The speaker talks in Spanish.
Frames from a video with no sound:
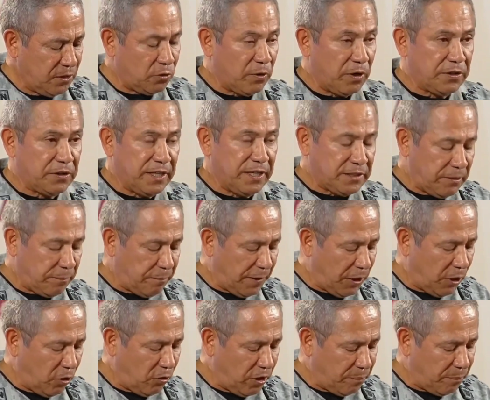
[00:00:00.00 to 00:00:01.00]
Durante este
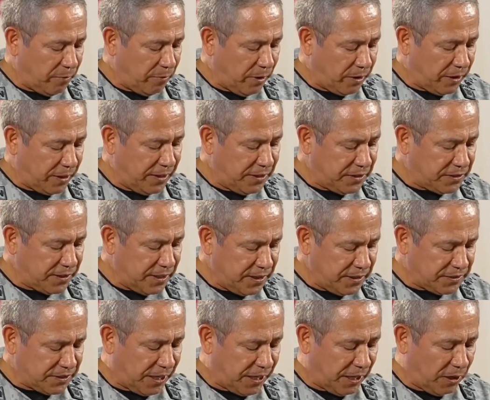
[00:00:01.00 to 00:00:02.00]
periodo del 1 al
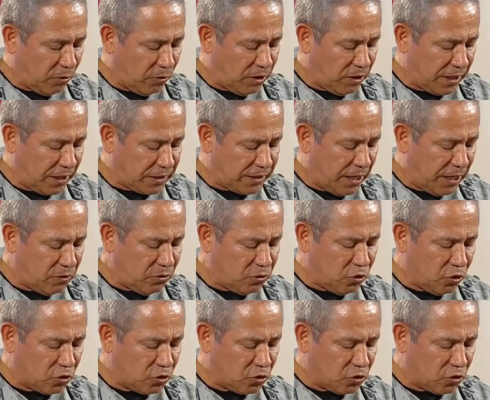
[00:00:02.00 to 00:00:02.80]
15 se recolectaron